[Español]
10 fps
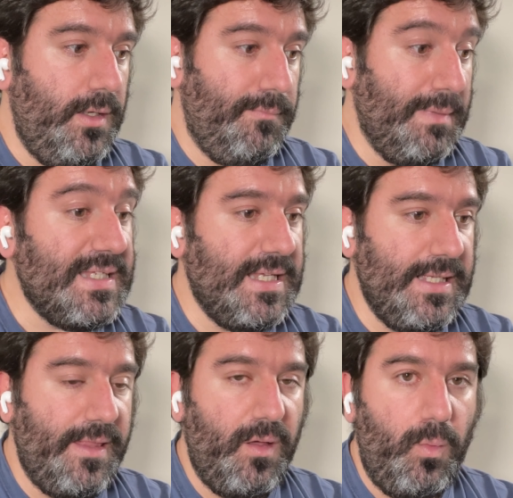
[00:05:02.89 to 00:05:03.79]
más allá
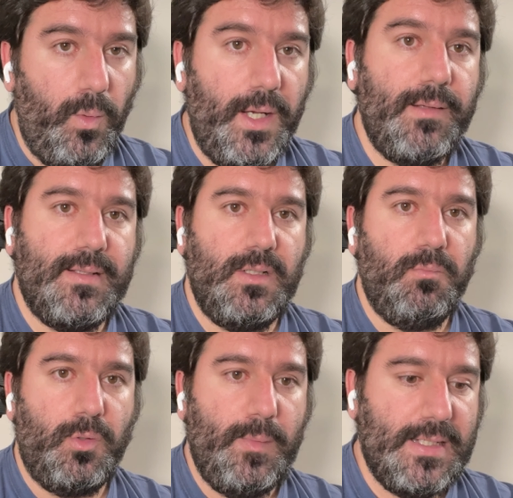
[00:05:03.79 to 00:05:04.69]
de jugar y va a ser un
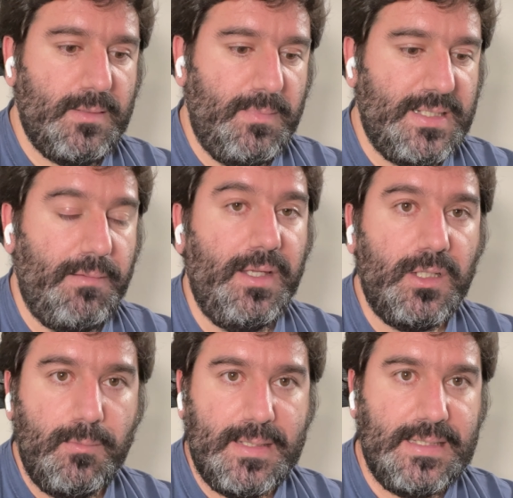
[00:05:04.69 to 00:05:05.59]
poco más, más
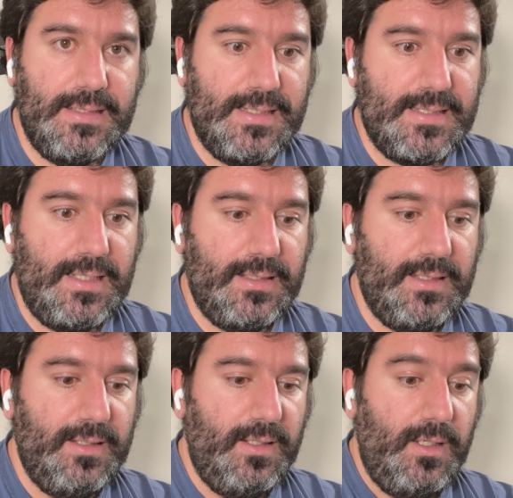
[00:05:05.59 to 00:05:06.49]
abierto, más interesante.